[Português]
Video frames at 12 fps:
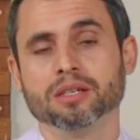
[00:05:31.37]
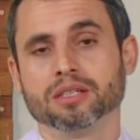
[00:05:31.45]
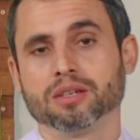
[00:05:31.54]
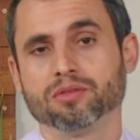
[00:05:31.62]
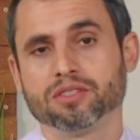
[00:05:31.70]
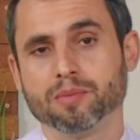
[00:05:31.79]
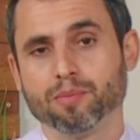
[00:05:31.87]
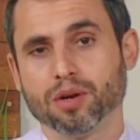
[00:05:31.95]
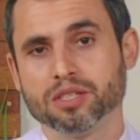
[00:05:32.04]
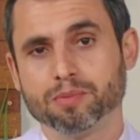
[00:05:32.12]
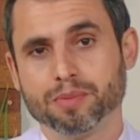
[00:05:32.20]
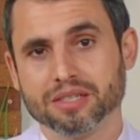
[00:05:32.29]
Então você
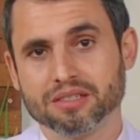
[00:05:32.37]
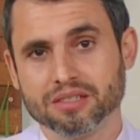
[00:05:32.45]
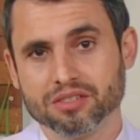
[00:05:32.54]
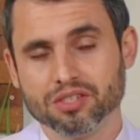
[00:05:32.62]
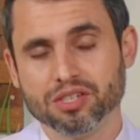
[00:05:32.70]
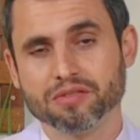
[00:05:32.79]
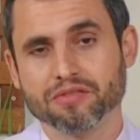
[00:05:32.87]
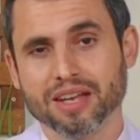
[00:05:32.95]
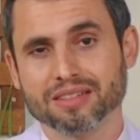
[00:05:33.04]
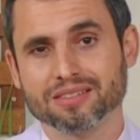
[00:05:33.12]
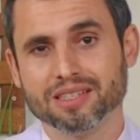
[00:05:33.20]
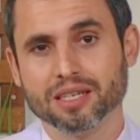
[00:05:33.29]
pode persistir
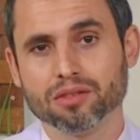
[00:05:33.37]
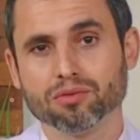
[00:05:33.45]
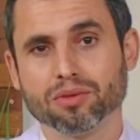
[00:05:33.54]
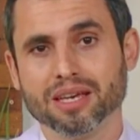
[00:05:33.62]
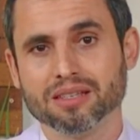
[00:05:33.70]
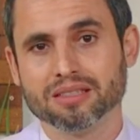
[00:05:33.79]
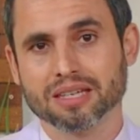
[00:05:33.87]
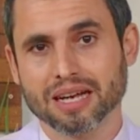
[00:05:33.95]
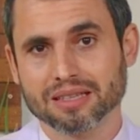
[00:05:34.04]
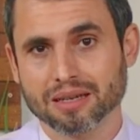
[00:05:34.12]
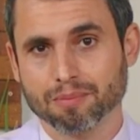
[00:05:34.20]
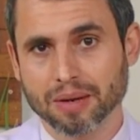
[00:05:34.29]
fazendo esse
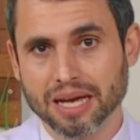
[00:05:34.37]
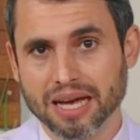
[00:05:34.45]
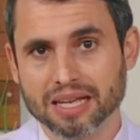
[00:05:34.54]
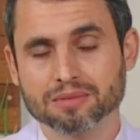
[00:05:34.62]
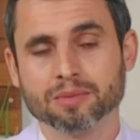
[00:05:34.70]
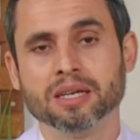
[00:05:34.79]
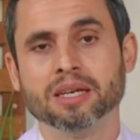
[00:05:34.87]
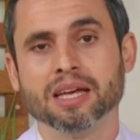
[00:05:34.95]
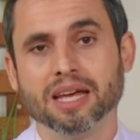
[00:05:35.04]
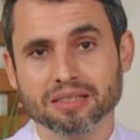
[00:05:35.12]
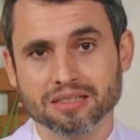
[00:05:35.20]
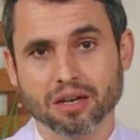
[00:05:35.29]
cataplasma,
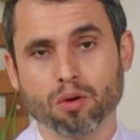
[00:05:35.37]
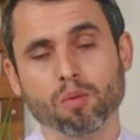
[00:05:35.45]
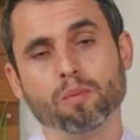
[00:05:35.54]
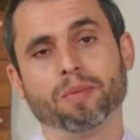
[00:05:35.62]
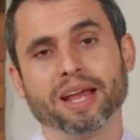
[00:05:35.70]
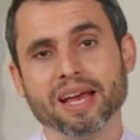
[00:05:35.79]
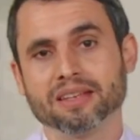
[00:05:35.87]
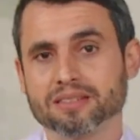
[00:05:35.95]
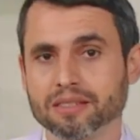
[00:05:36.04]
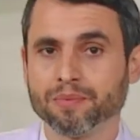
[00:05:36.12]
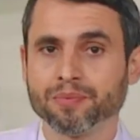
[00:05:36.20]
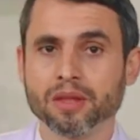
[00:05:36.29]
essa
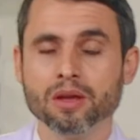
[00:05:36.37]
compressa,